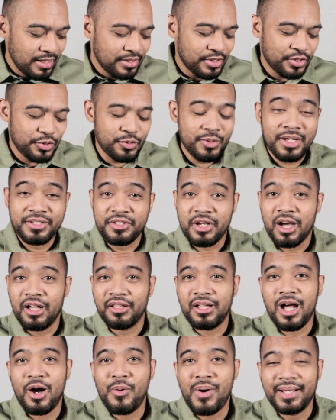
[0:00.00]
sesudah
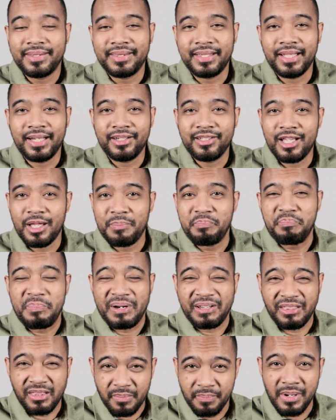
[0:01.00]
jangan khawatir dan
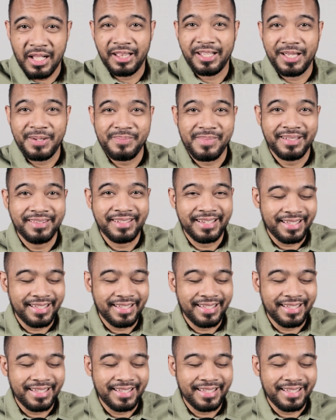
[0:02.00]
pertebal iman